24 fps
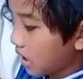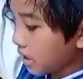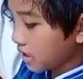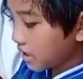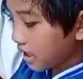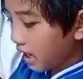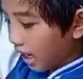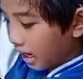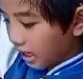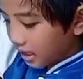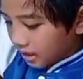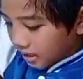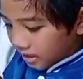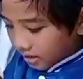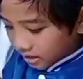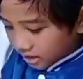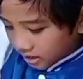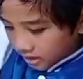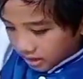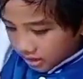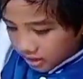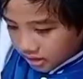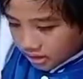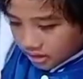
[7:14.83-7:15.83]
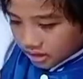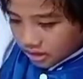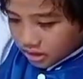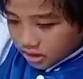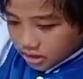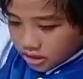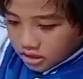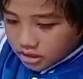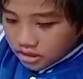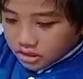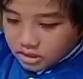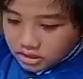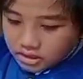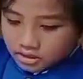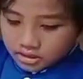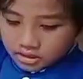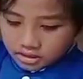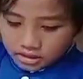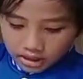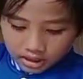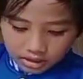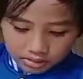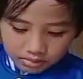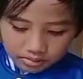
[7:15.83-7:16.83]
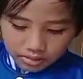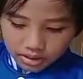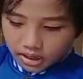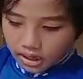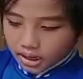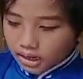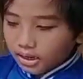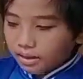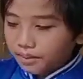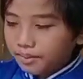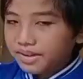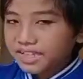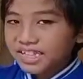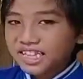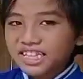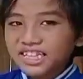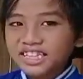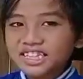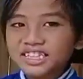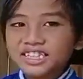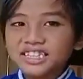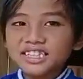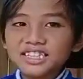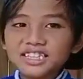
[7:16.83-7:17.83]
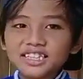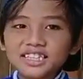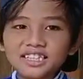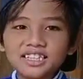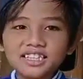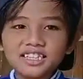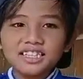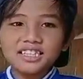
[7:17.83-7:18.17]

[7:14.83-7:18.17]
lang yan. Yan mga labatids.